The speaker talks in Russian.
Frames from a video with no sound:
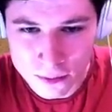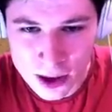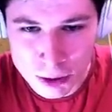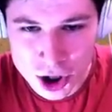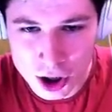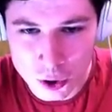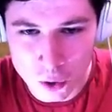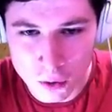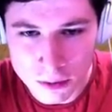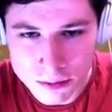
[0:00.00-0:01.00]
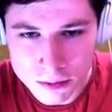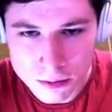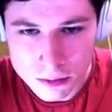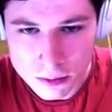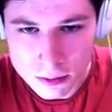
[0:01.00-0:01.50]
Я уже готов.
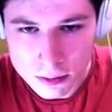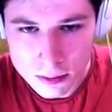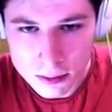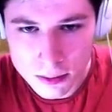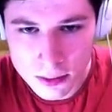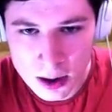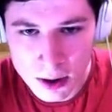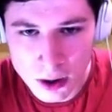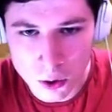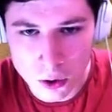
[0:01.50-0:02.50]
Давай, как ну. Как